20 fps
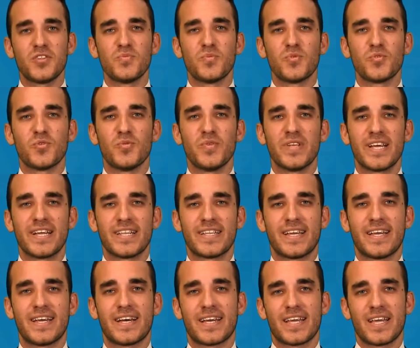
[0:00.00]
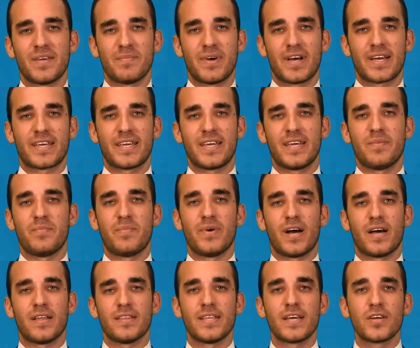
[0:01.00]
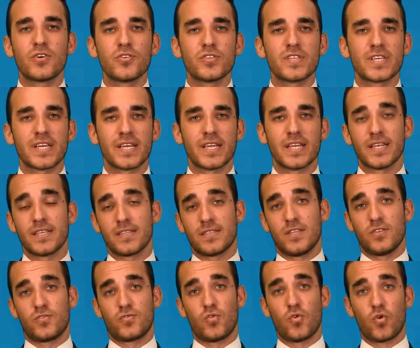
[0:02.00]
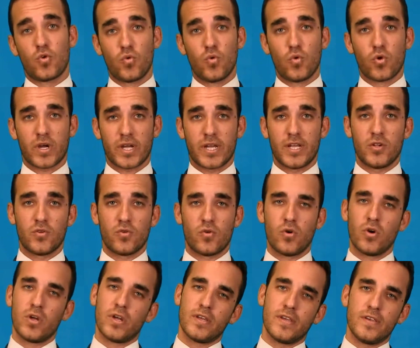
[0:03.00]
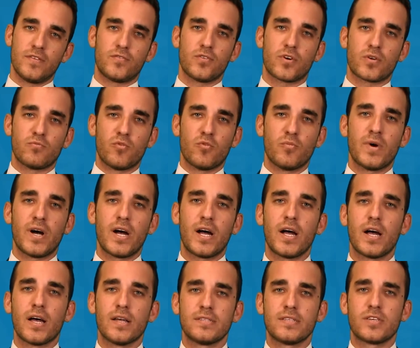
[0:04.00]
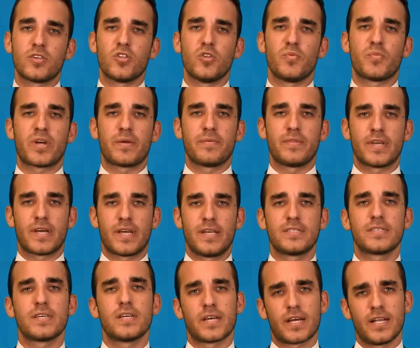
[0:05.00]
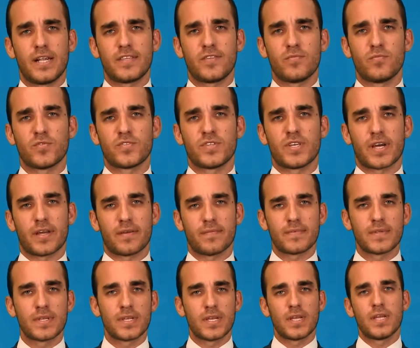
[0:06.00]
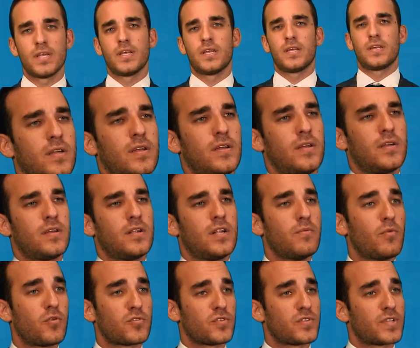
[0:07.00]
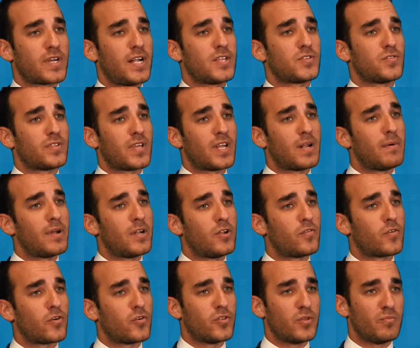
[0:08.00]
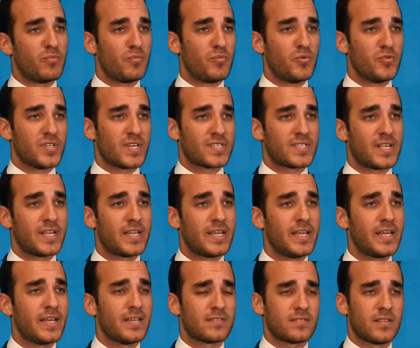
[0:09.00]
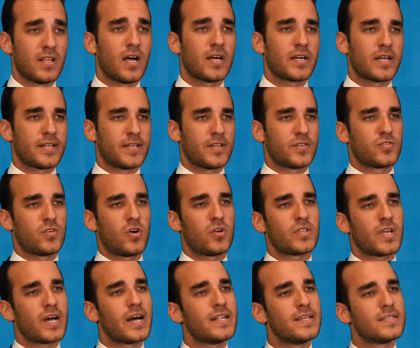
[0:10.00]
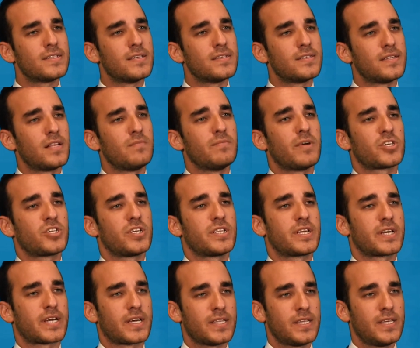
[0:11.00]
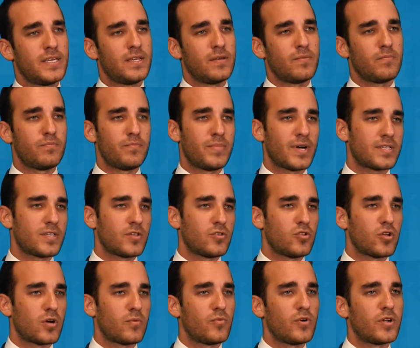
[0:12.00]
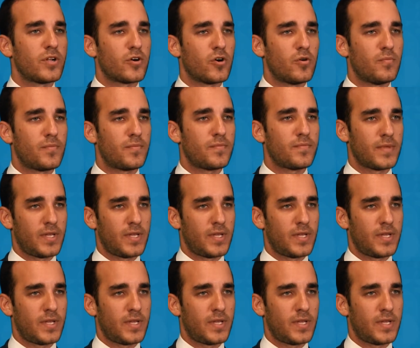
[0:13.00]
du monde obligataire est marquée par, d'un côté, des taux courts et longs historiquement bas, ainsi que des primes de risque relativement serrées. Les banques centrales sont à la manœuvre depuis plusieurs années et cela, en quelque sorte, anesthésie le marché de crédit particulièrement en Europe.